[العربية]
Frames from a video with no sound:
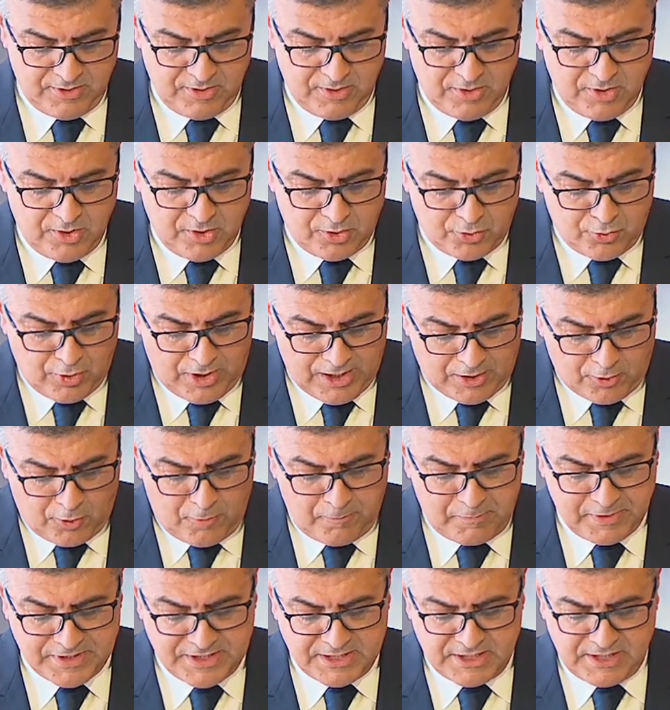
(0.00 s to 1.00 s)
تضمن
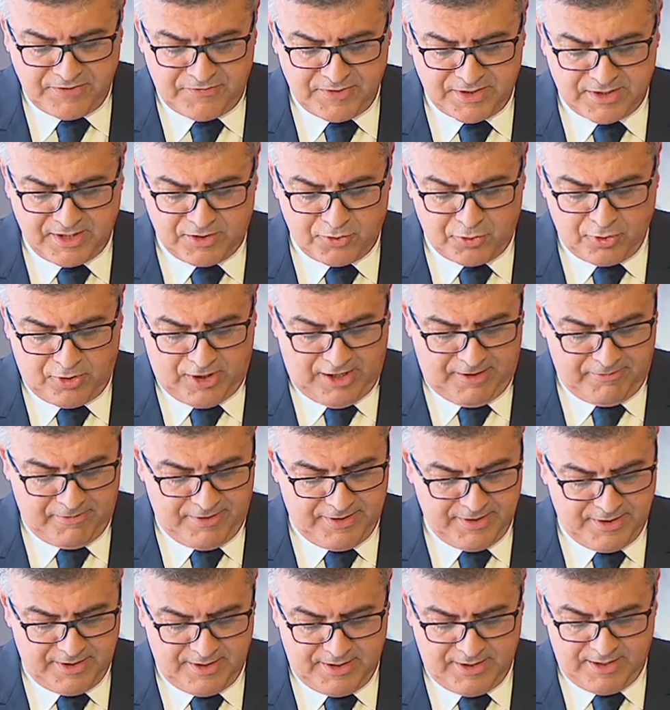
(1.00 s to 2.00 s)
التعزيز من
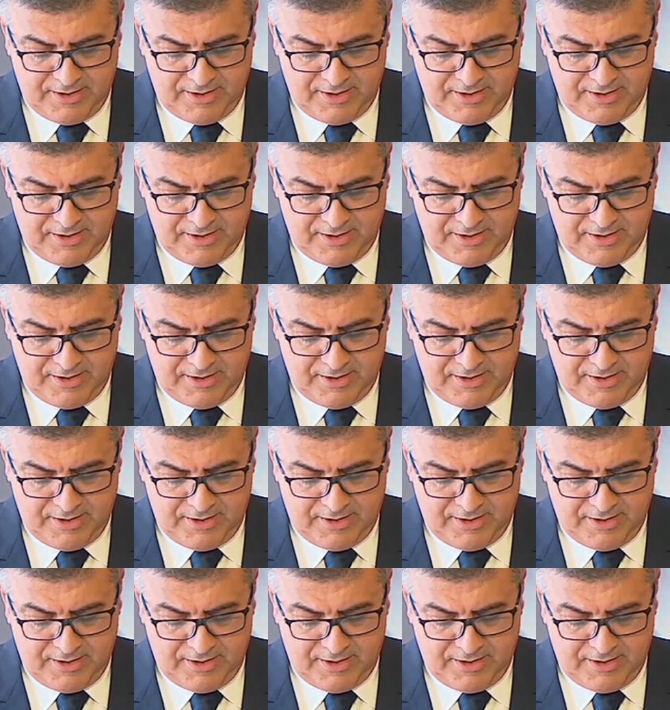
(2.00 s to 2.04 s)
تنافسية